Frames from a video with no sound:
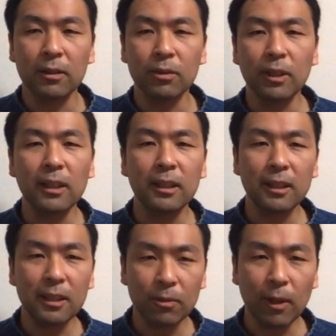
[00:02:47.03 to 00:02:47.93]
具体
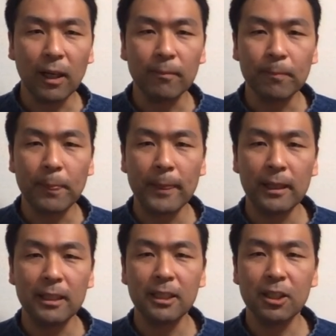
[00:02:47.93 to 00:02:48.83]
的には
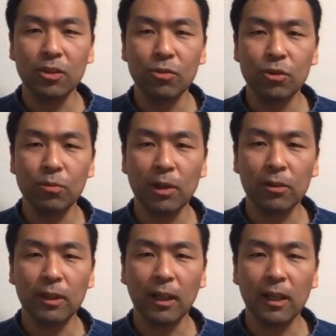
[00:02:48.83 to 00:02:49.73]
人気 YouTuber
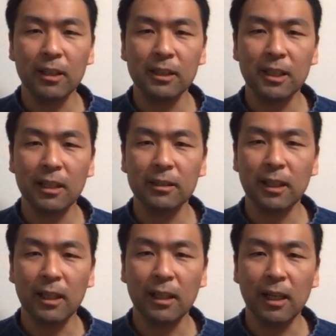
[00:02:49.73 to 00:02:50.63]
の高橋段
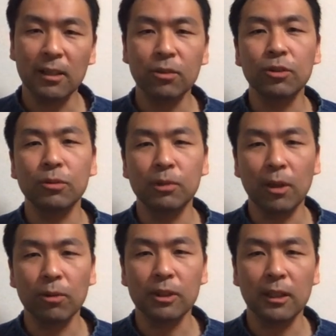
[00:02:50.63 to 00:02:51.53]
さんが YouTube で
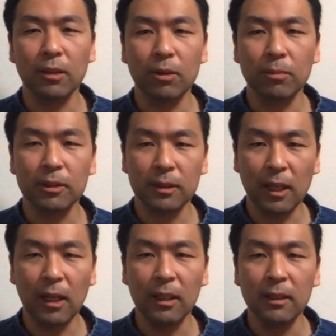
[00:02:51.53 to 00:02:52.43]
おっしゃっております
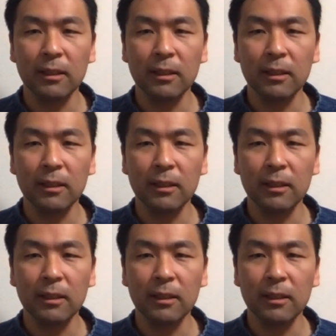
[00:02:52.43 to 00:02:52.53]
が、